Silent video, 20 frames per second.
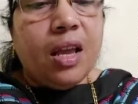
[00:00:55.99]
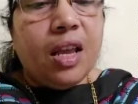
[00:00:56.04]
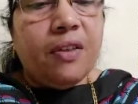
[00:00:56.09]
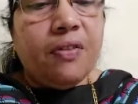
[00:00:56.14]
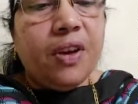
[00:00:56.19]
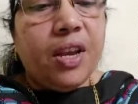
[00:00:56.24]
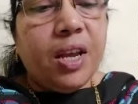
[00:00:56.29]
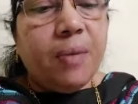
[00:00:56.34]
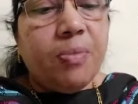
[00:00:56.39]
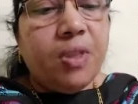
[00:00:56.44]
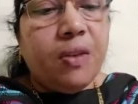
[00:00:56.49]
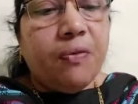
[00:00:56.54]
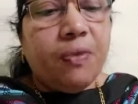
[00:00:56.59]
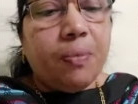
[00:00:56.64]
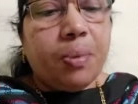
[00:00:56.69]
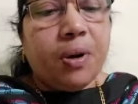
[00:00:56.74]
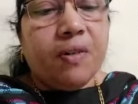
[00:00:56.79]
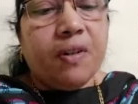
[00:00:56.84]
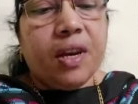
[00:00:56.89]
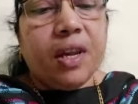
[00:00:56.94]
ఇరవై ఎనిమిది
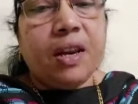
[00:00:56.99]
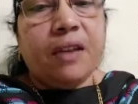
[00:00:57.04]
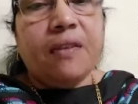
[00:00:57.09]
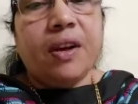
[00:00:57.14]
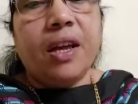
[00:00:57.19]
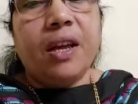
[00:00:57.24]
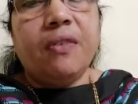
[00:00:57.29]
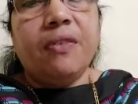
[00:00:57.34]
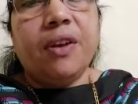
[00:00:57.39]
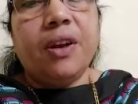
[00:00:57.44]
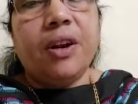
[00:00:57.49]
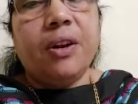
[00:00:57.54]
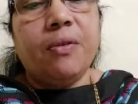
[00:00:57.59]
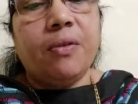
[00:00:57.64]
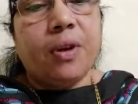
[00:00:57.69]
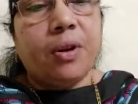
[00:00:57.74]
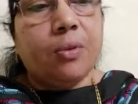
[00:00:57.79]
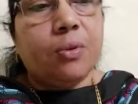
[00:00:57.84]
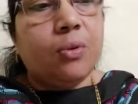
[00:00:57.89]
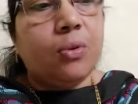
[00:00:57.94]
ఫిబ్రవరి ఇరవై ఇరవై
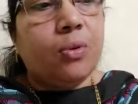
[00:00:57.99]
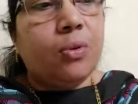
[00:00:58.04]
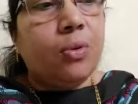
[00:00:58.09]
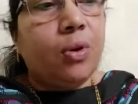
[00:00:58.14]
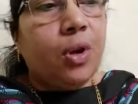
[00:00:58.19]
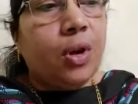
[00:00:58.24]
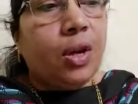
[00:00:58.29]
రెండు వరకు